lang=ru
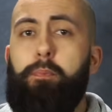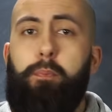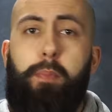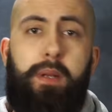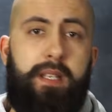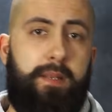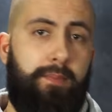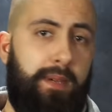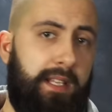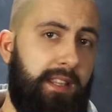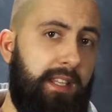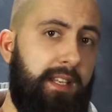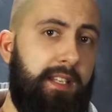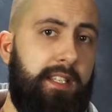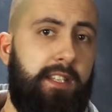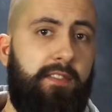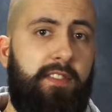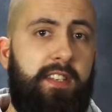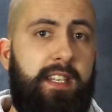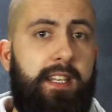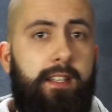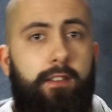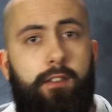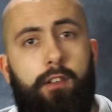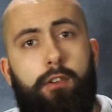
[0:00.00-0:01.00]
посмотрите
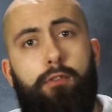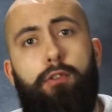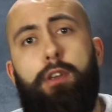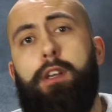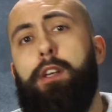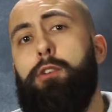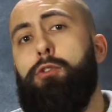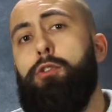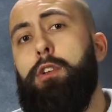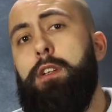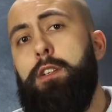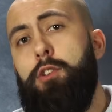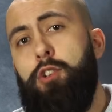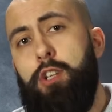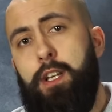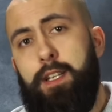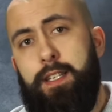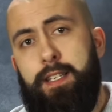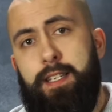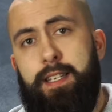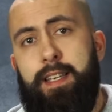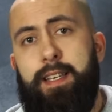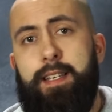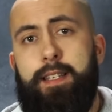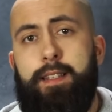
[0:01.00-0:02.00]
все интервью, которые
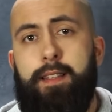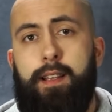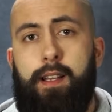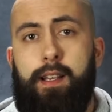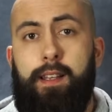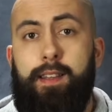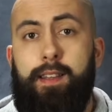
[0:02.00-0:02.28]
сейчас есть на